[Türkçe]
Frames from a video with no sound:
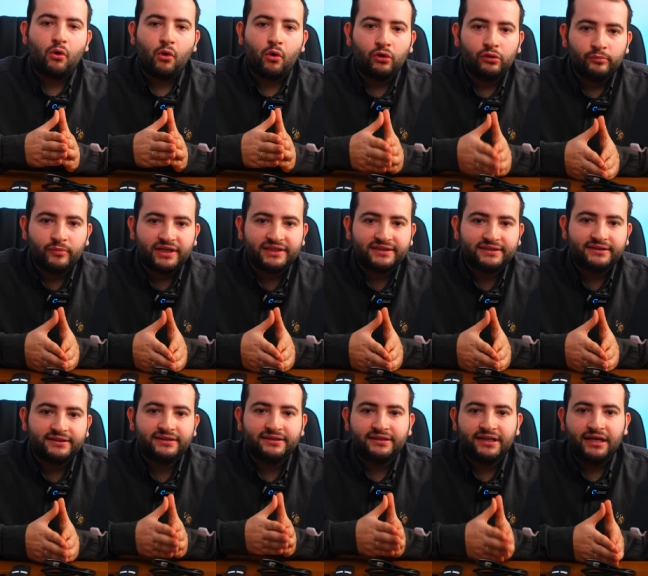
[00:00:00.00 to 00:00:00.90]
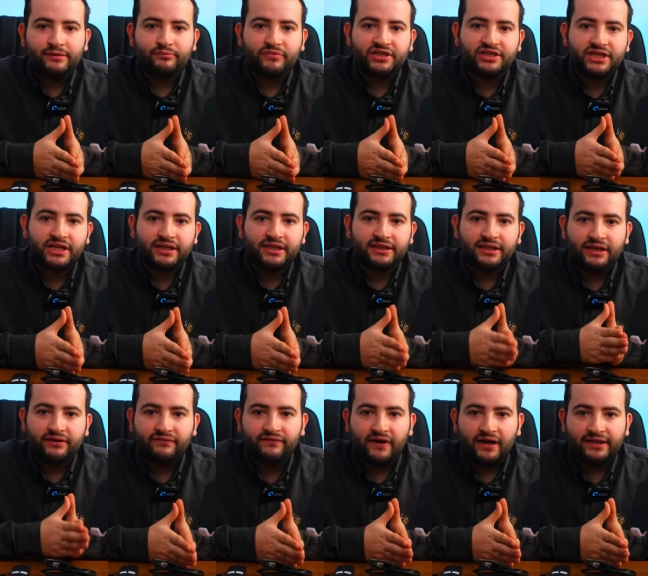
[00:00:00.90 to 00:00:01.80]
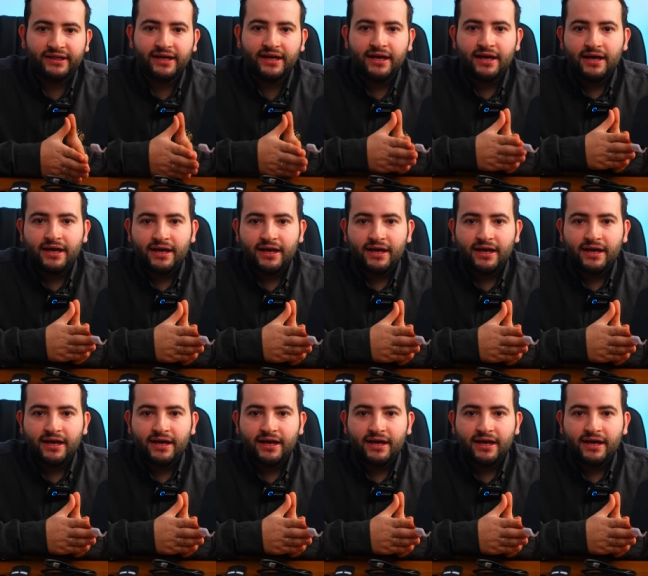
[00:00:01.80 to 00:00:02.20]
olmadığını net bir şekilde ifade